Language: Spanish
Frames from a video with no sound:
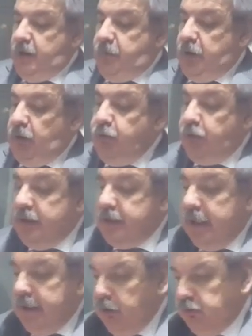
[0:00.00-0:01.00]
Pero
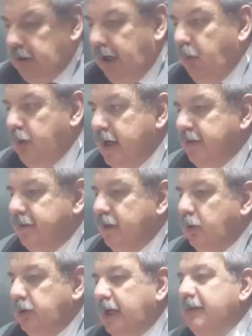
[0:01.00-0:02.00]
enfrentados a una
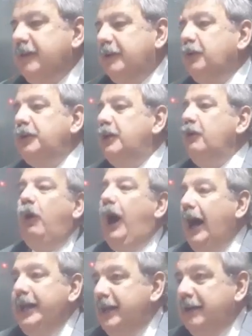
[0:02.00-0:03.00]
circunstancia donde no
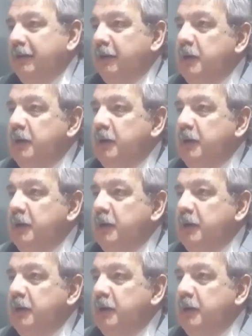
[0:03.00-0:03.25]
hay,